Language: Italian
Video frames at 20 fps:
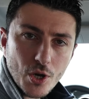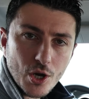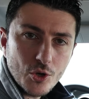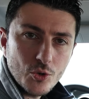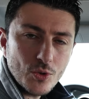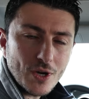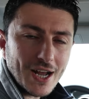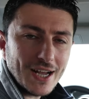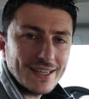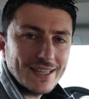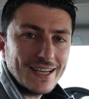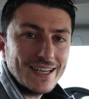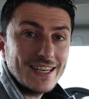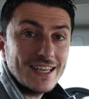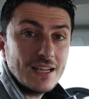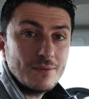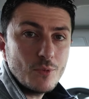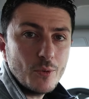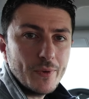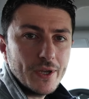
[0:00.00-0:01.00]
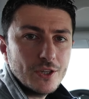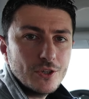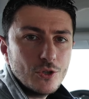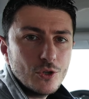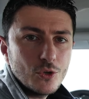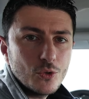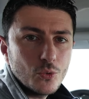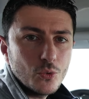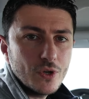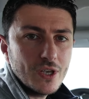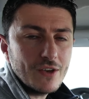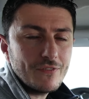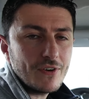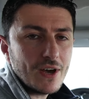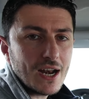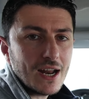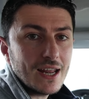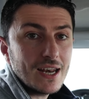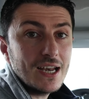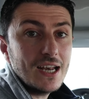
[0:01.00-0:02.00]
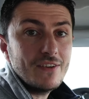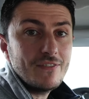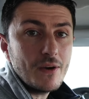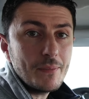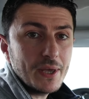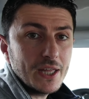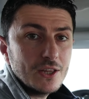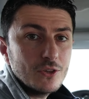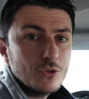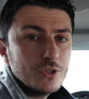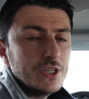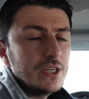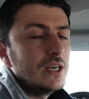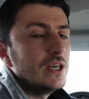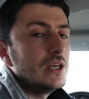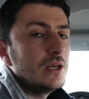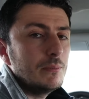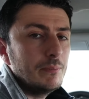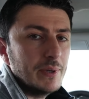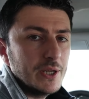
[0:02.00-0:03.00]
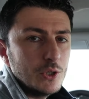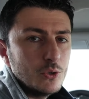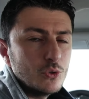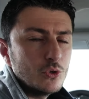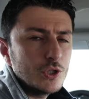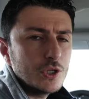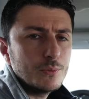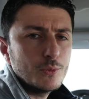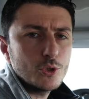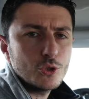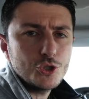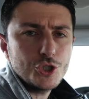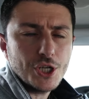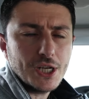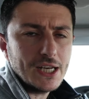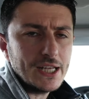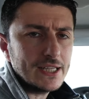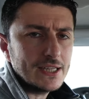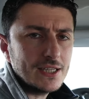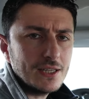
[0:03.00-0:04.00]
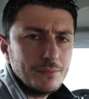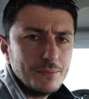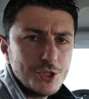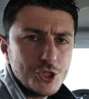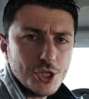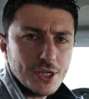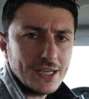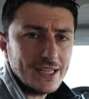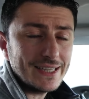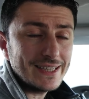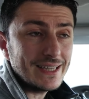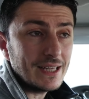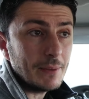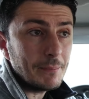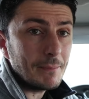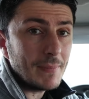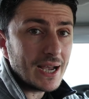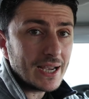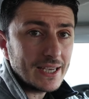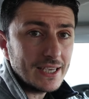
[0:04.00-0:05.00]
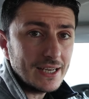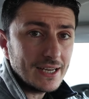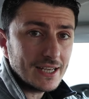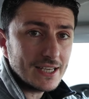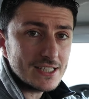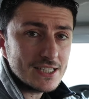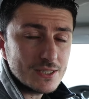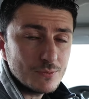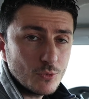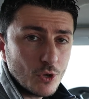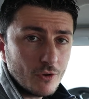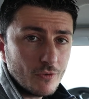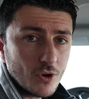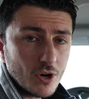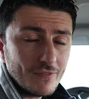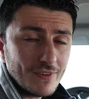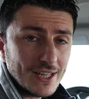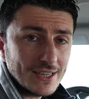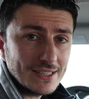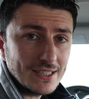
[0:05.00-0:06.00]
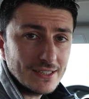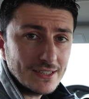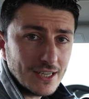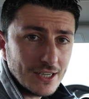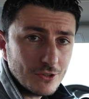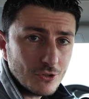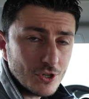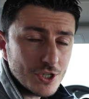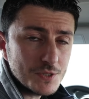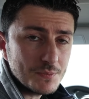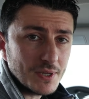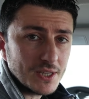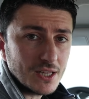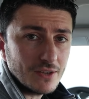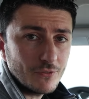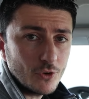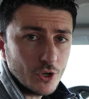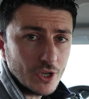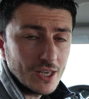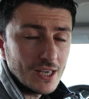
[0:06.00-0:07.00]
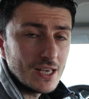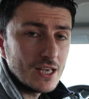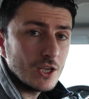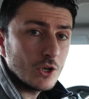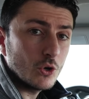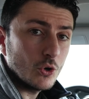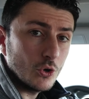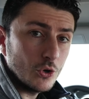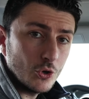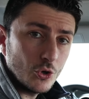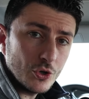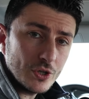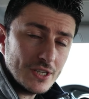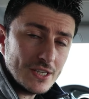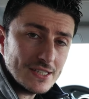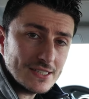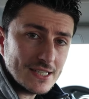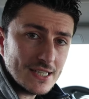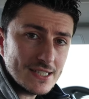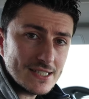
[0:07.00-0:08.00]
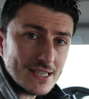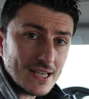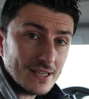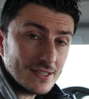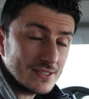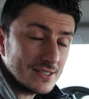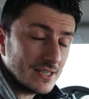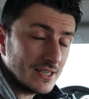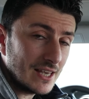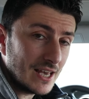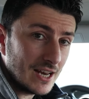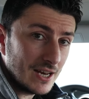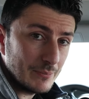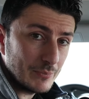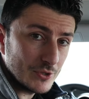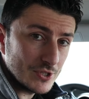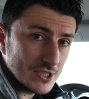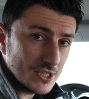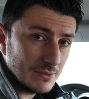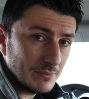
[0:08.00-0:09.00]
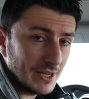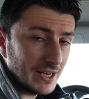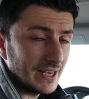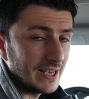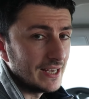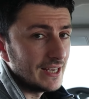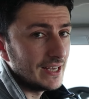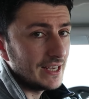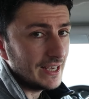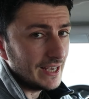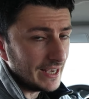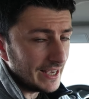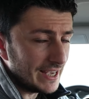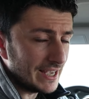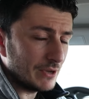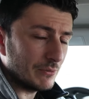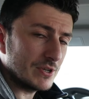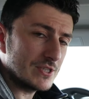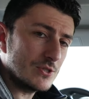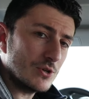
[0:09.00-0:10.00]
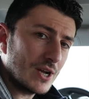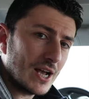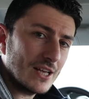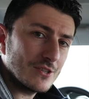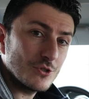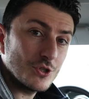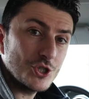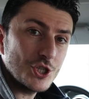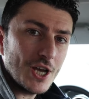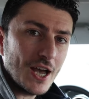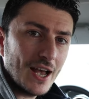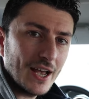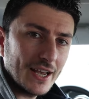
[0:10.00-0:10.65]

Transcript: più accurata nel momento in cui farà rilevamento di pedoni, motociclette, biciclette, macchine che si muovono avanti e indietro rispetto a voi con ogni senza segnale possibile e in questo caso c'è